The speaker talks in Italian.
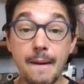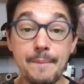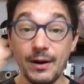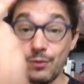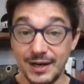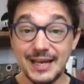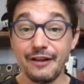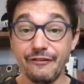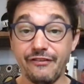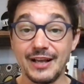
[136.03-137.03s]
per
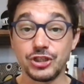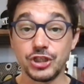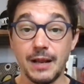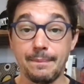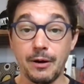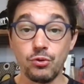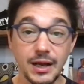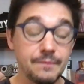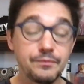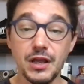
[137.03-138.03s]
guardare in faccia la
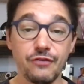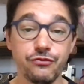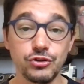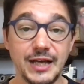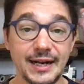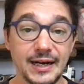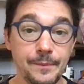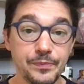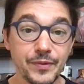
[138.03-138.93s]
paura, affrontarla.